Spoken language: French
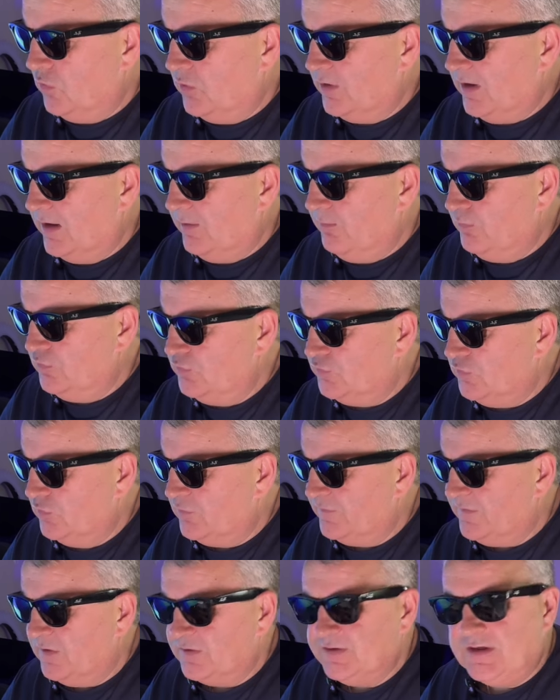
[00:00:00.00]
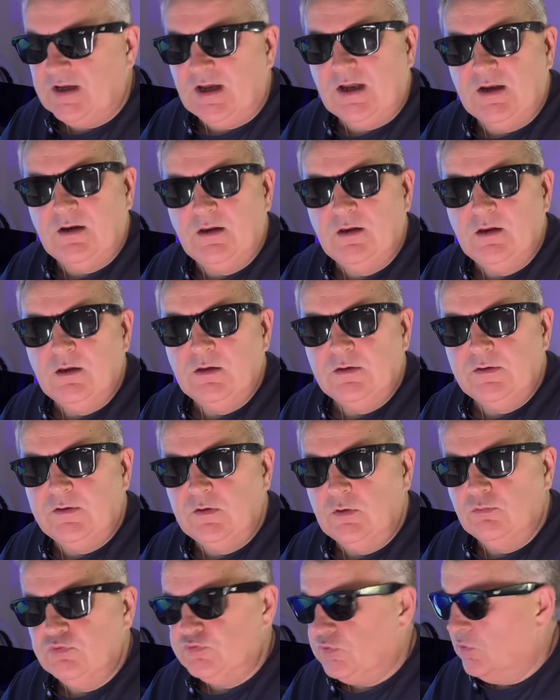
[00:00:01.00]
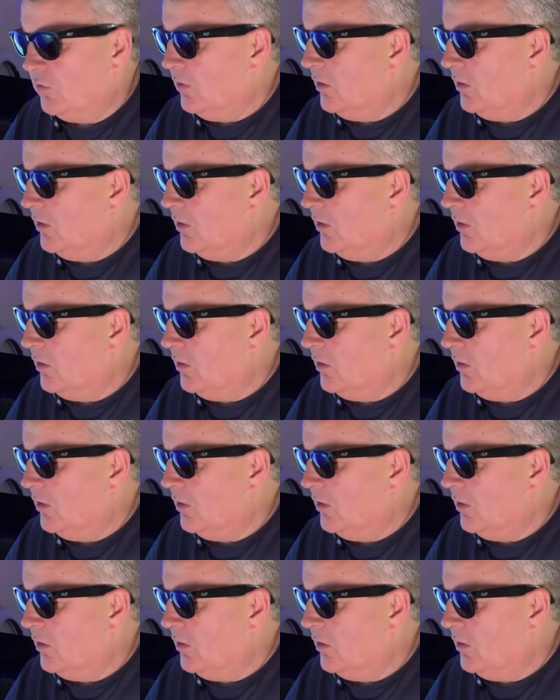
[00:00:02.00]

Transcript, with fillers: on a un bouton central qui est le bouton